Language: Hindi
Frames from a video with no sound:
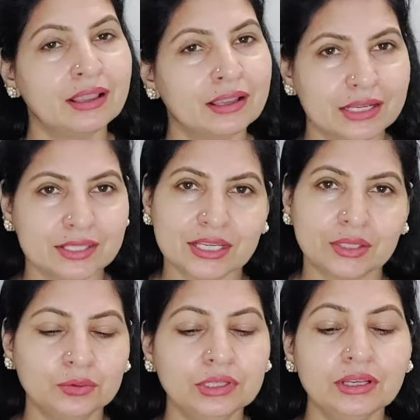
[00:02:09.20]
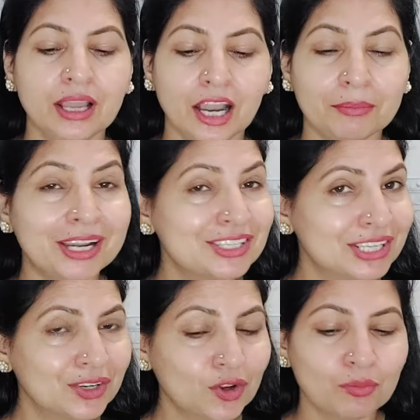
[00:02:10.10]
कच्चा दूध हमारी स्किन
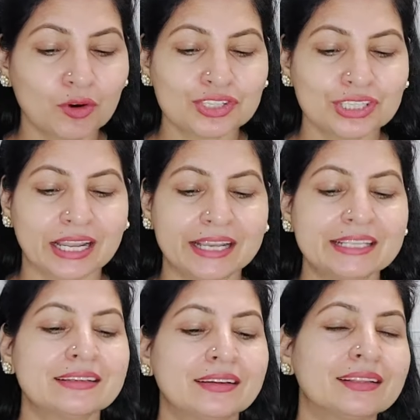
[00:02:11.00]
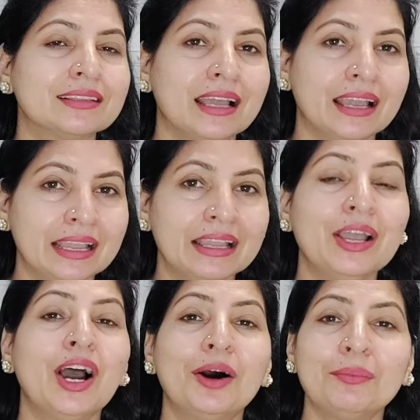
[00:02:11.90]
को मॉइस्चराइज करता है
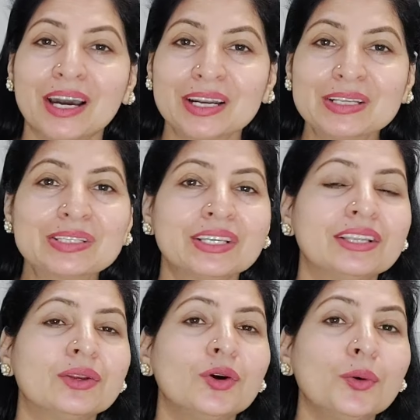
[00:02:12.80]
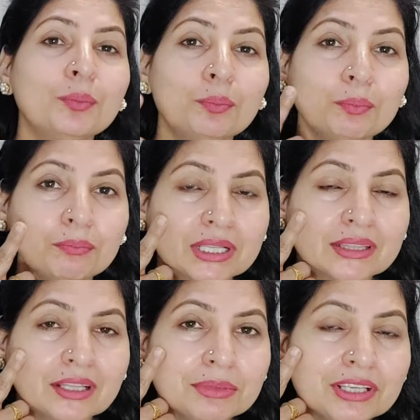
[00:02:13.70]
हमारी स्किन को मतलब
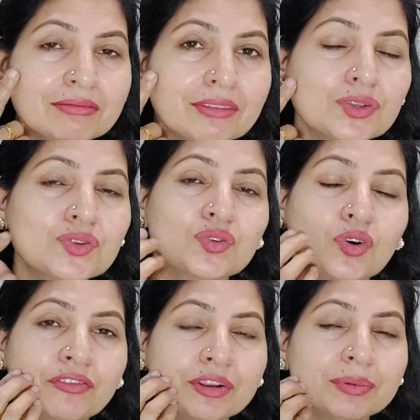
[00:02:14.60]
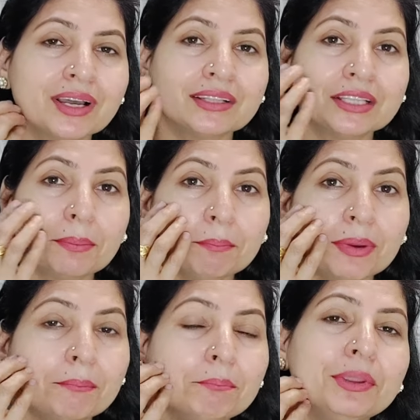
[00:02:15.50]
इतना सॉफ्ट बना देता
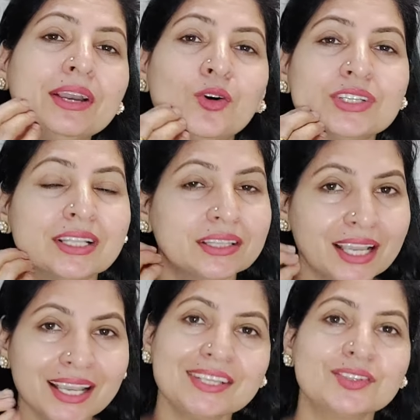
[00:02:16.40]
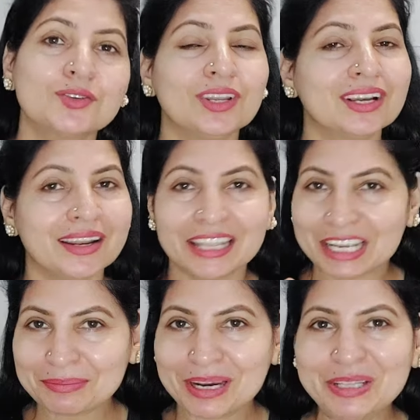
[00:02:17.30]
प्लम्पी हो जाती है इसको लगाने के
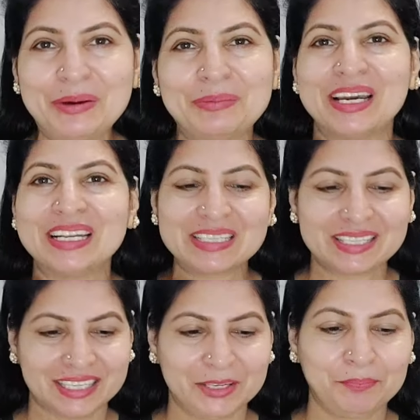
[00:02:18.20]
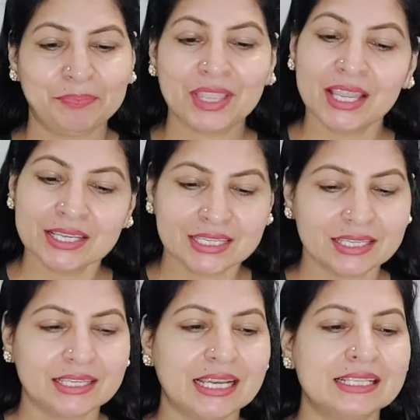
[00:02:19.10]
बाद हमारी स्किन ठीक
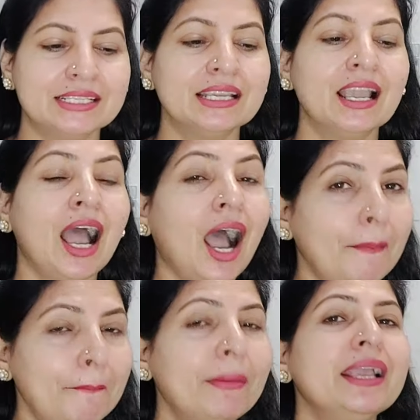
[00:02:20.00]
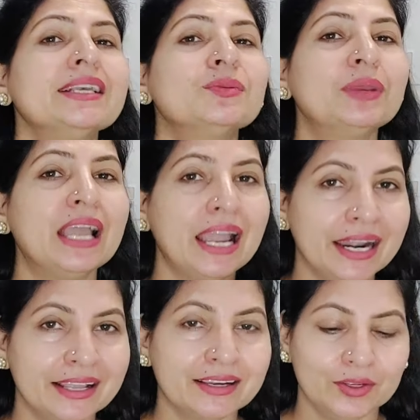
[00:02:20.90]
है जी अब मैं इसमें ऐड
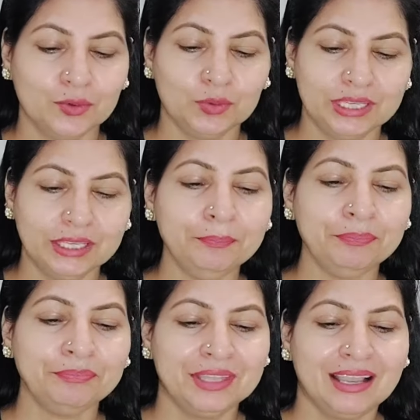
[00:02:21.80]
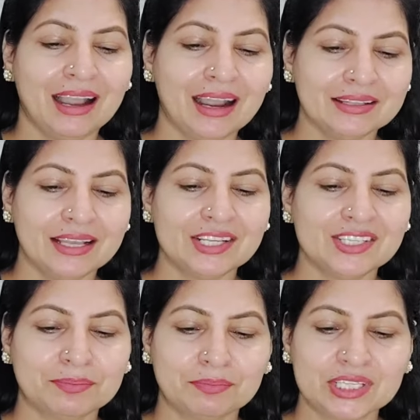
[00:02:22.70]
करूँगी आधा
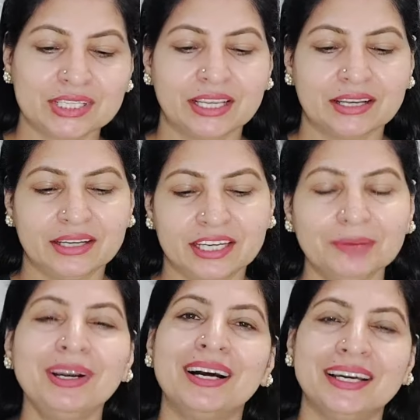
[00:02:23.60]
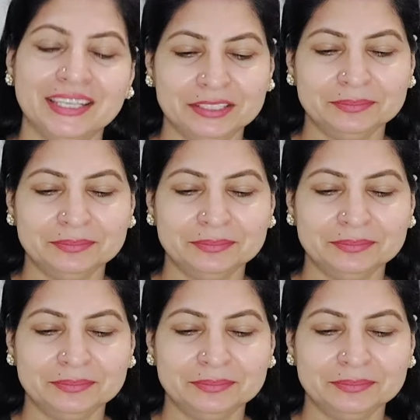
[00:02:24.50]
चम्मच के करीब हनी